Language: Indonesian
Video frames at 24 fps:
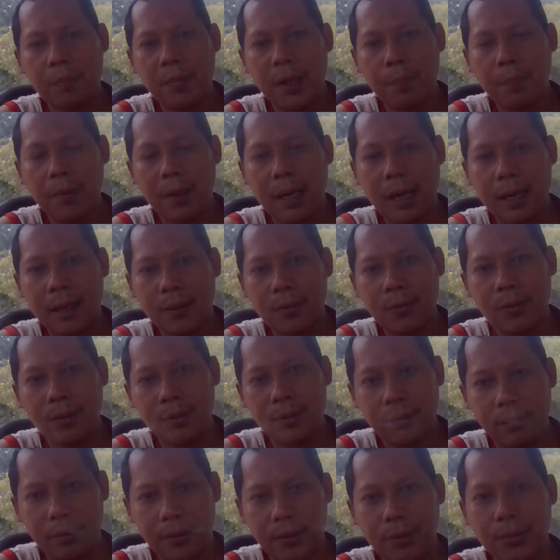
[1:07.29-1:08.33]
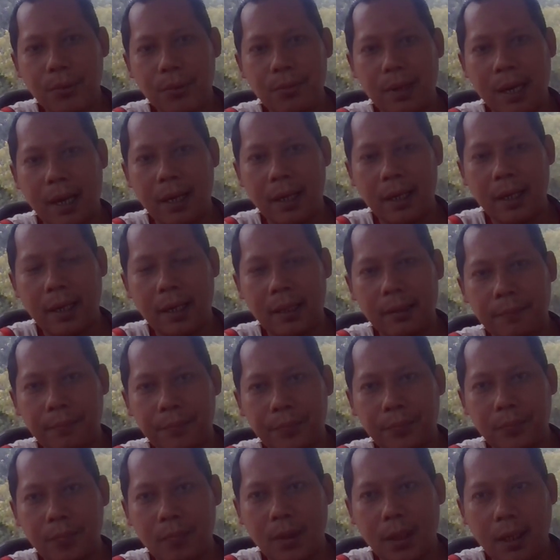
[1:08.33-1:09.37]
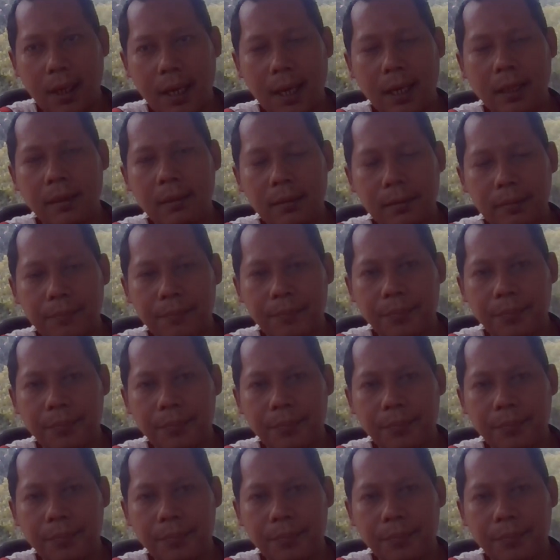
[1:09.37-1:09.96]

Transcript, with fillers: berpengaruh juga ya. Dan